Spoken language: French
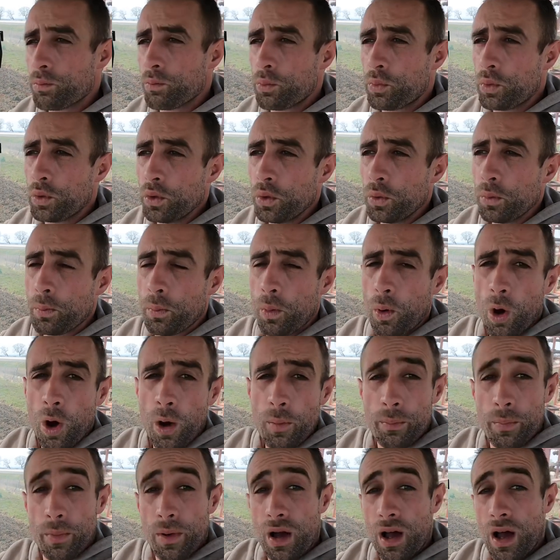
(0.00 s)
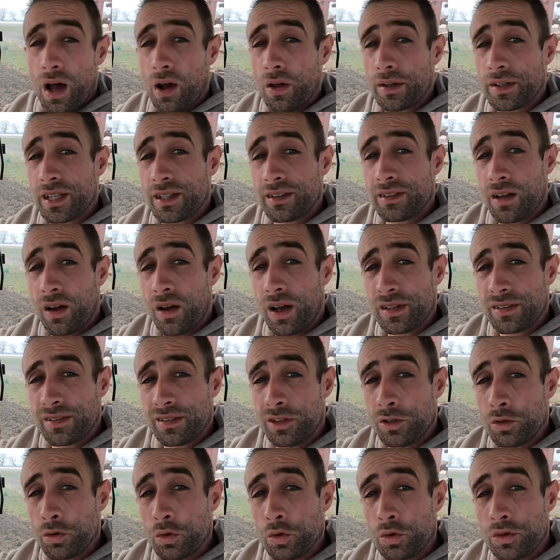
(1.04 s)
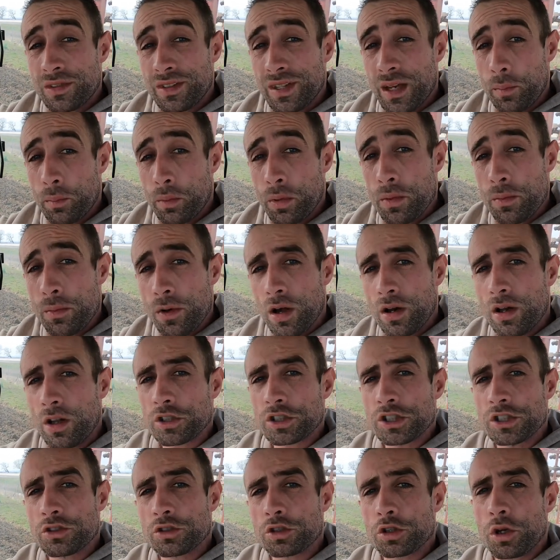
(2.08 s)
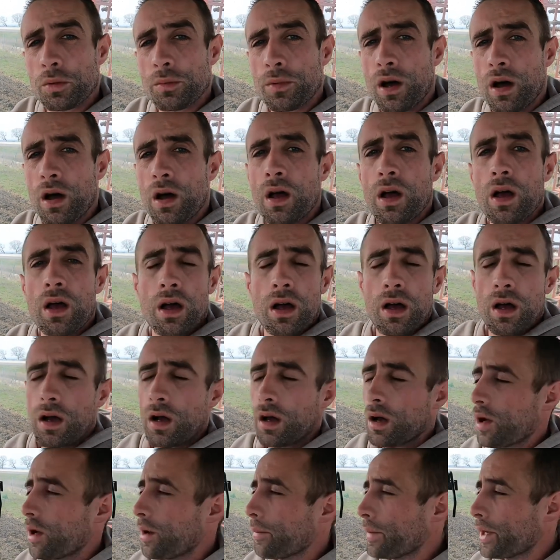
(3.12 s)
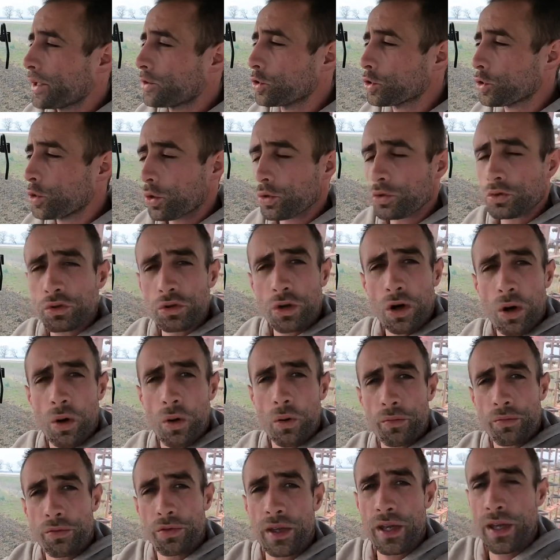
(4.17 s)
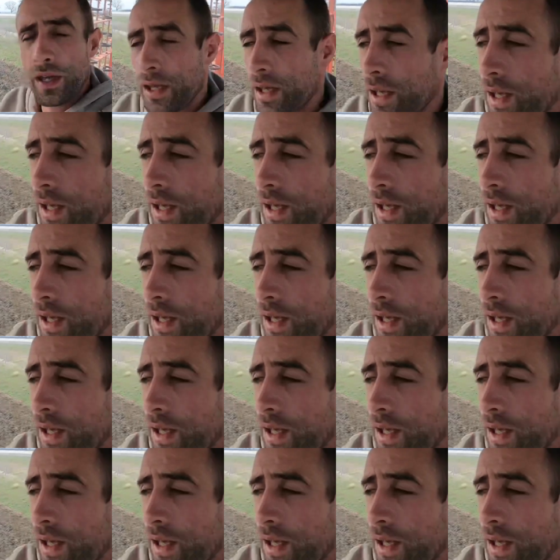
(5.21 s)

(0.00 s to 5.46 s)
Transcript: plus propre en étant assidu simplement à l'enregistrement euh, bah, du contour, on fait